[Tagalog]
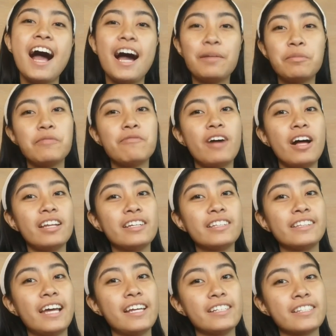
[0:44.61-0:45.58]
Happy
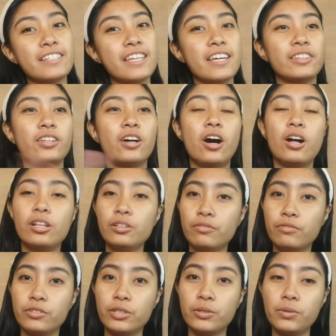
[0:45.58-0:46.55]
Valentine's Day to all
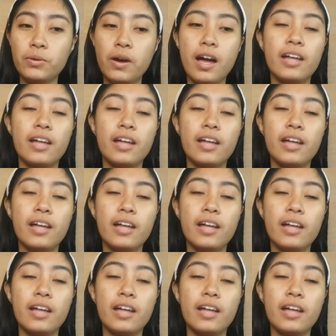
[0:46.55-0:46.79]
of you